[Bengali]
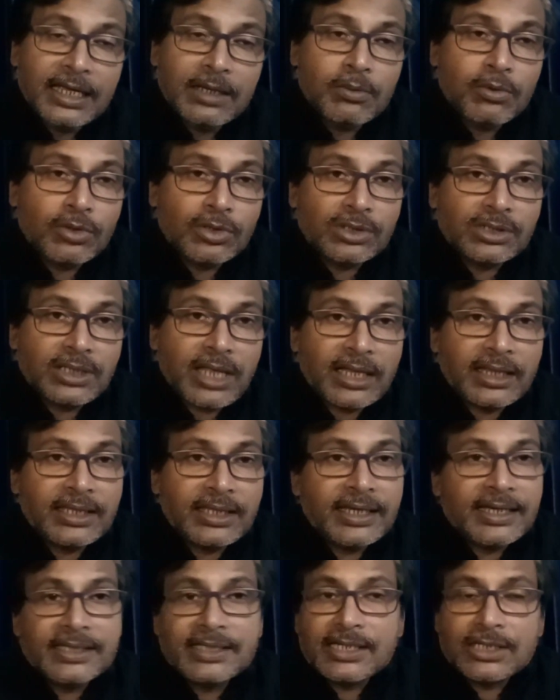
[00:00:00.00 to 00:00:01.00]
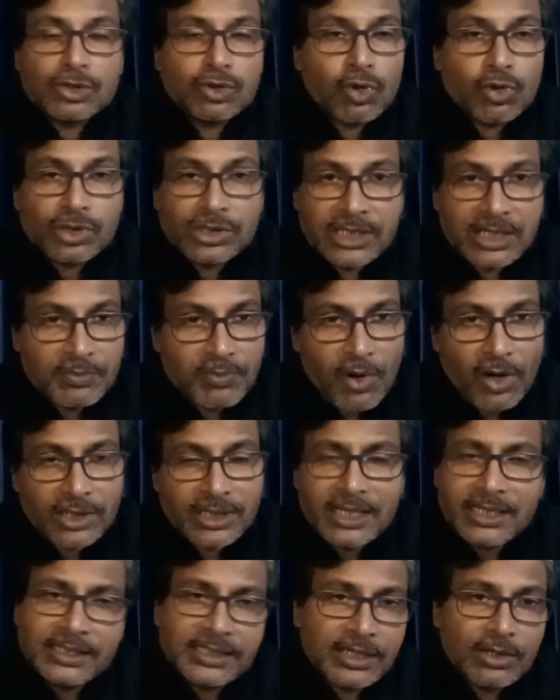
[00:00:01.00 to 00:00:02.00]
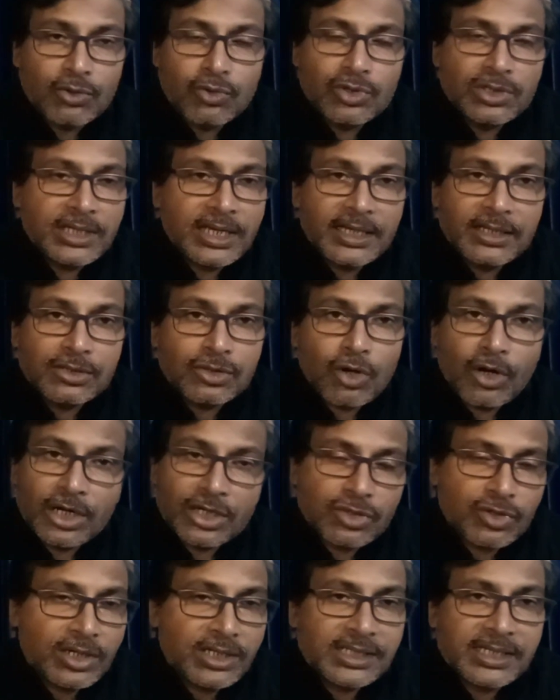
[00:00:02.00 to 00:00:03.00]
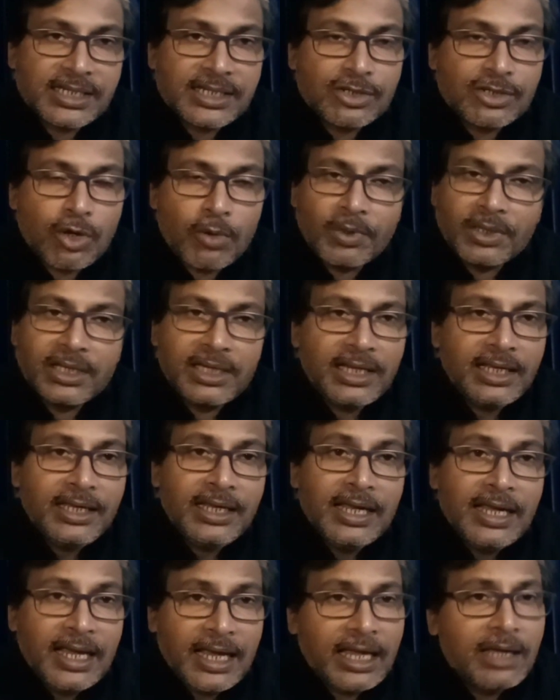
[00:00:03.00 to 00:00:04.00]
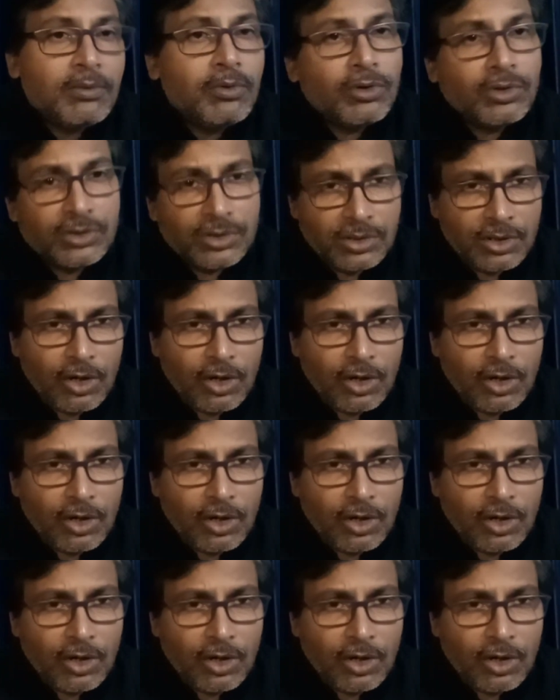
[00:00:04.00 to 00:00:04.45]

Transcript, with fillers: এবং তার থেকে যে স্কোর পাওয়া যায় সেই অনুযায়ী সঙ্গে সঙ্গে সেটি জমা দিলেই এবং